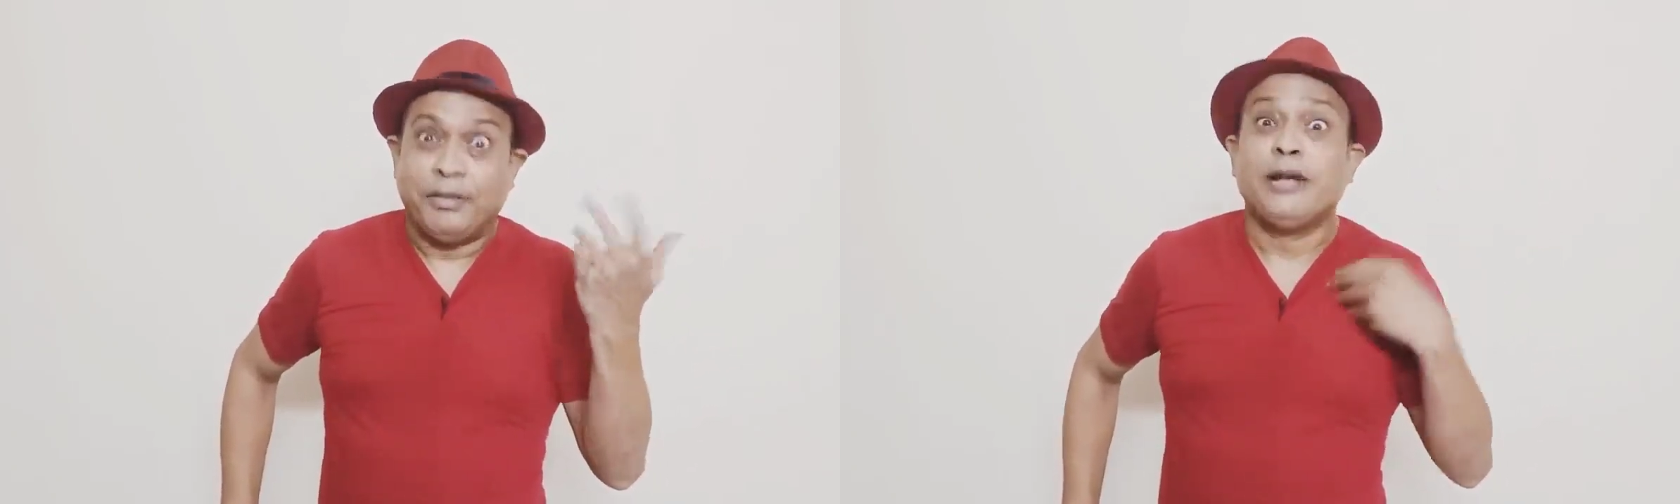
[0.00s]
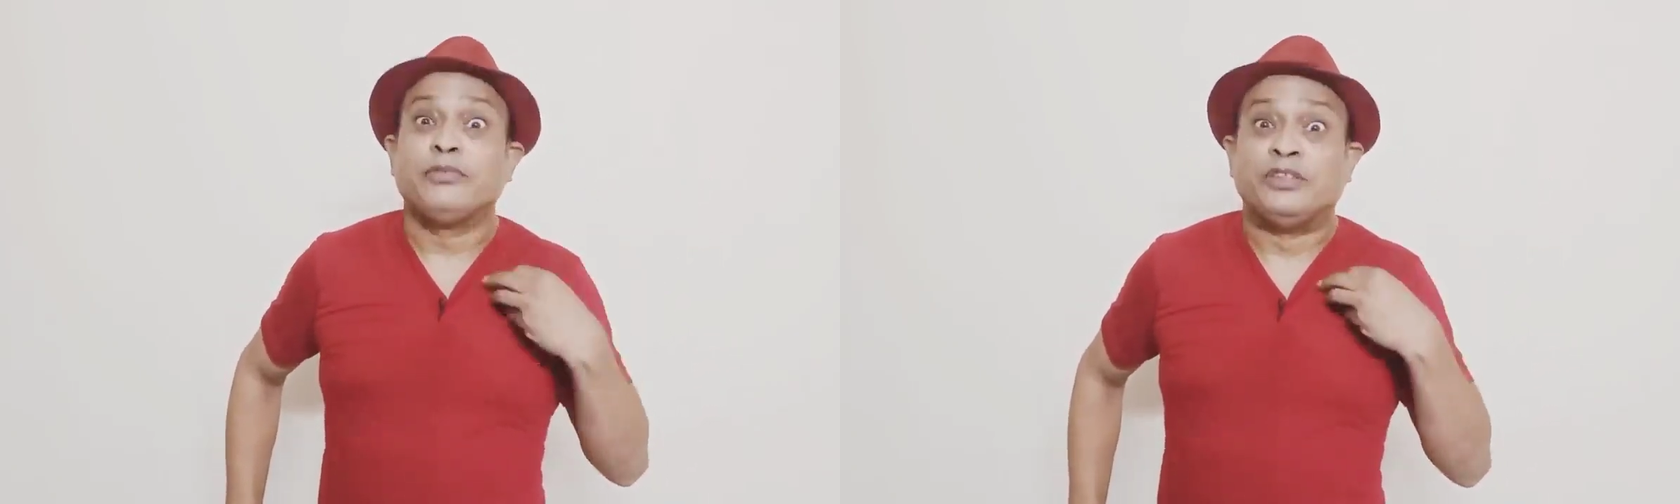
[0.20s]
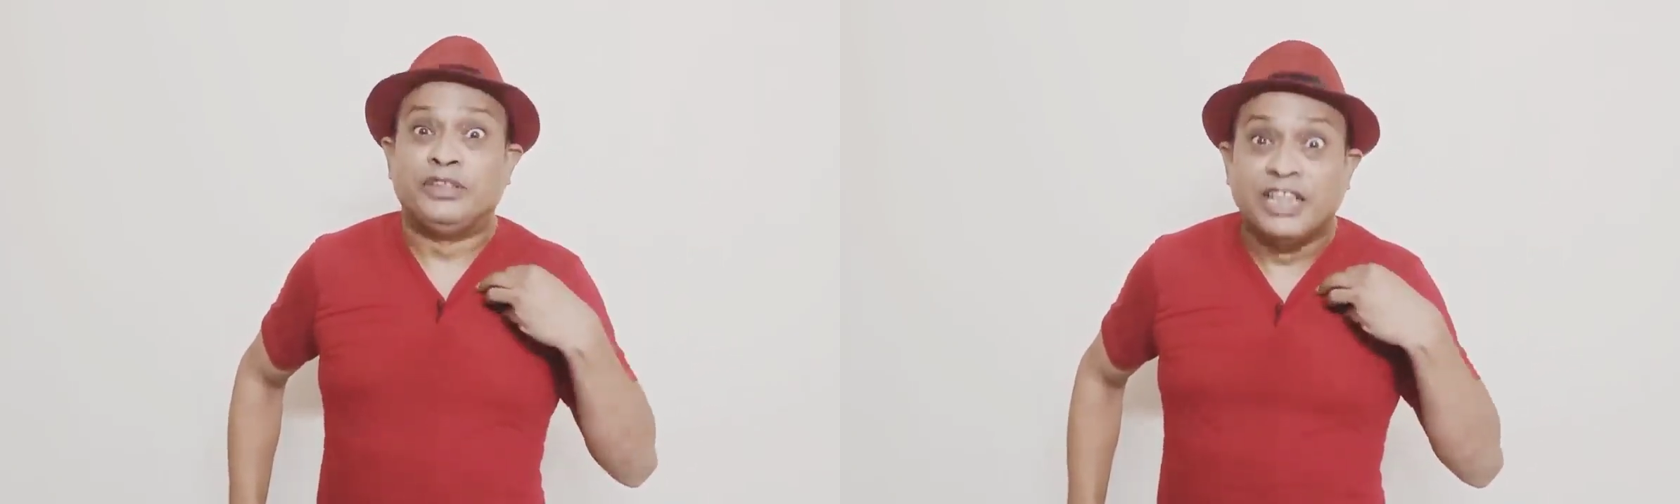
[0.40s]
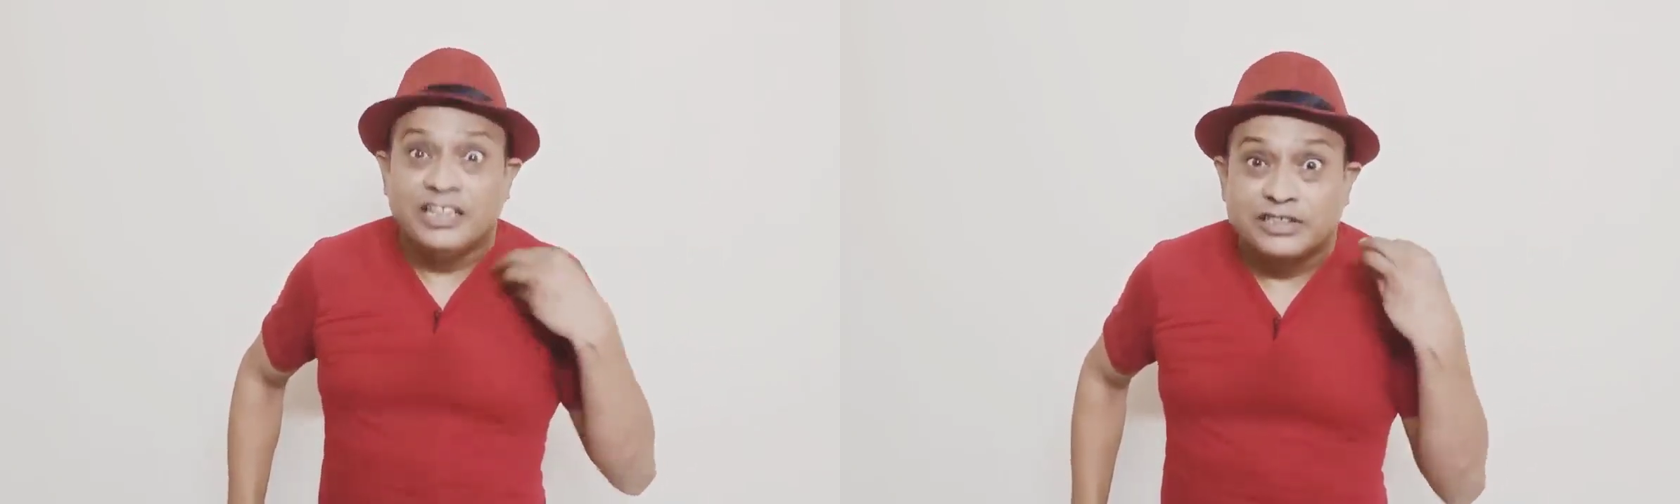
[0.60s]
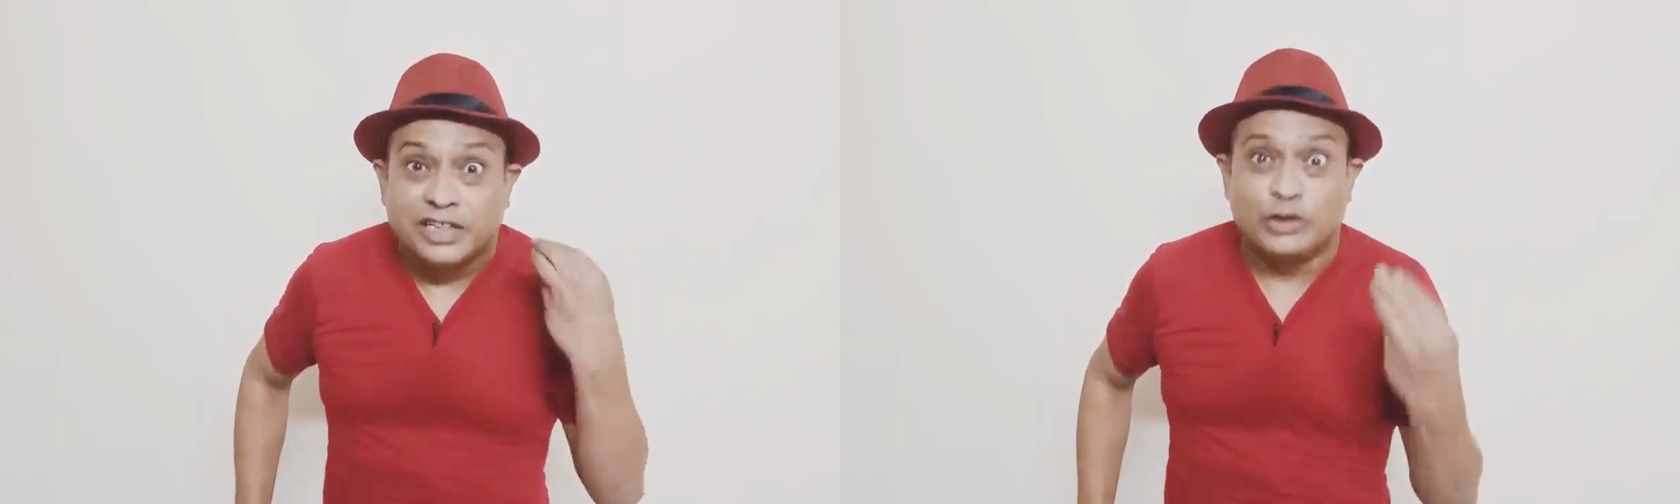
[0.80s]
मतलब
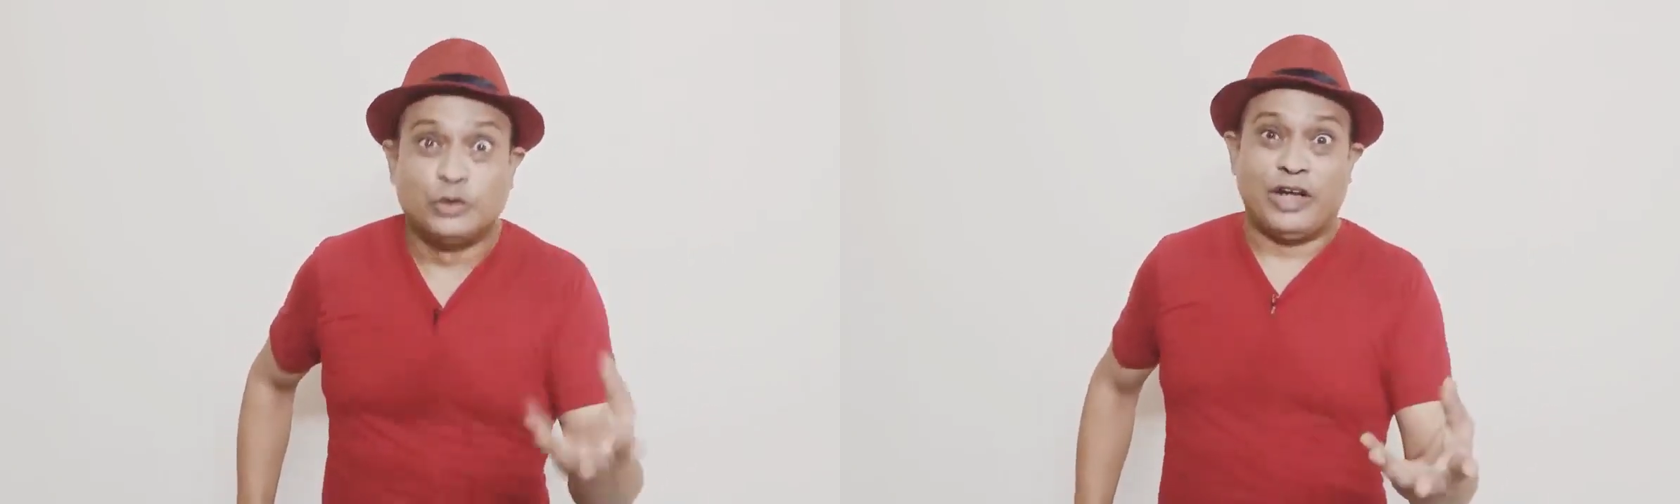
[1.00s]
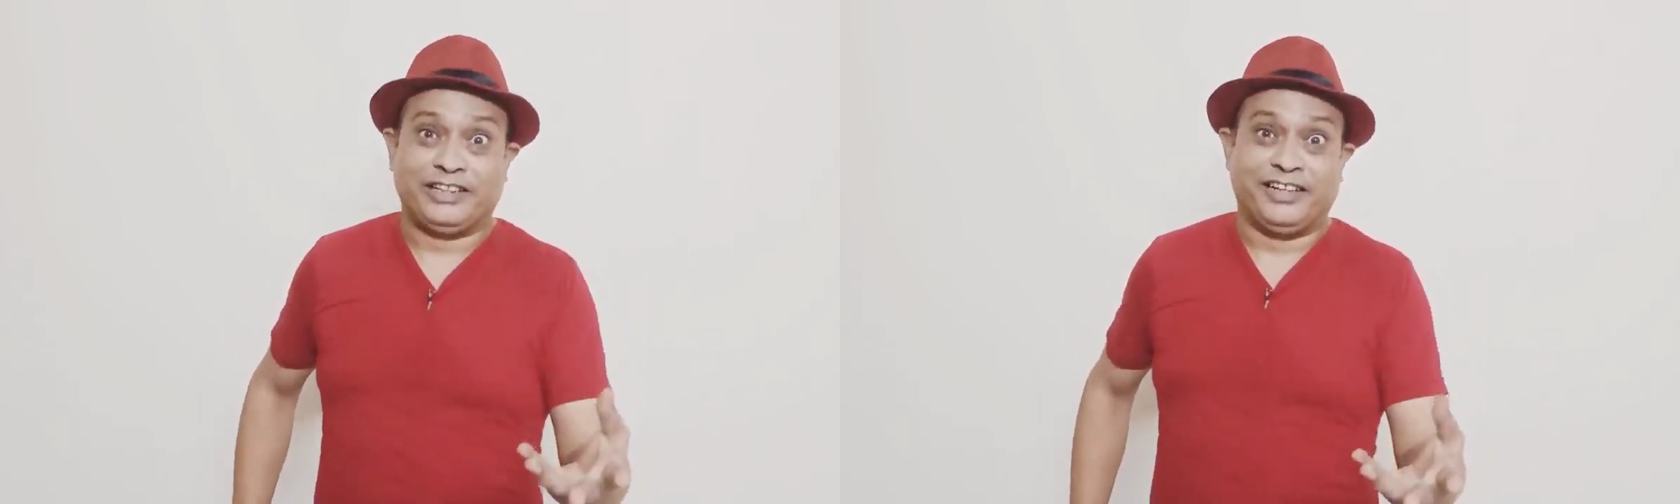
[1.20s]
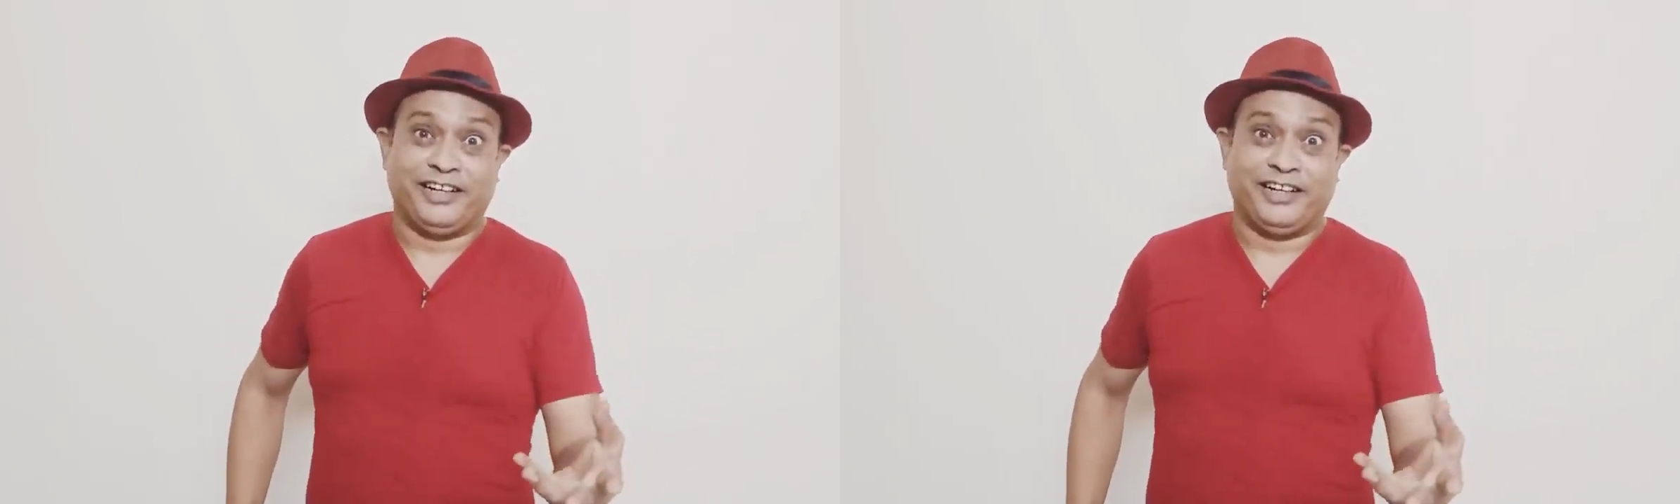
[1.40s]
दिल से दुआ दे